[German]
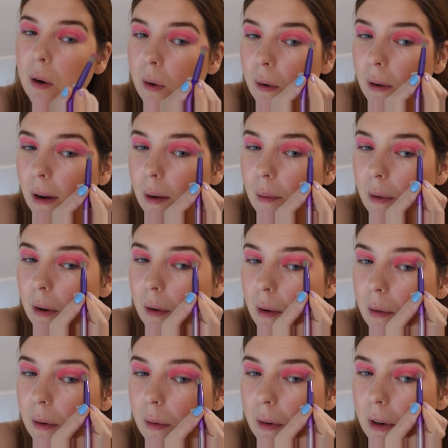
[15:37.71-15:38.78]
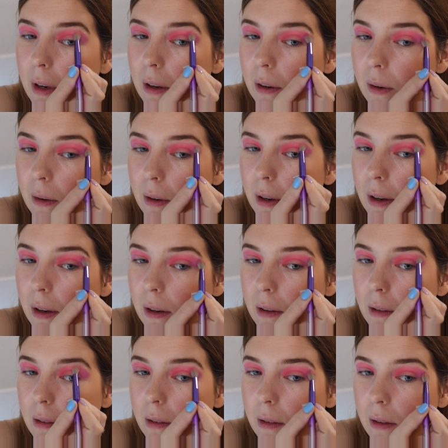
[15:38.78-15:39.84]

Und einmal nochmal mit dem Lila-Ton rein.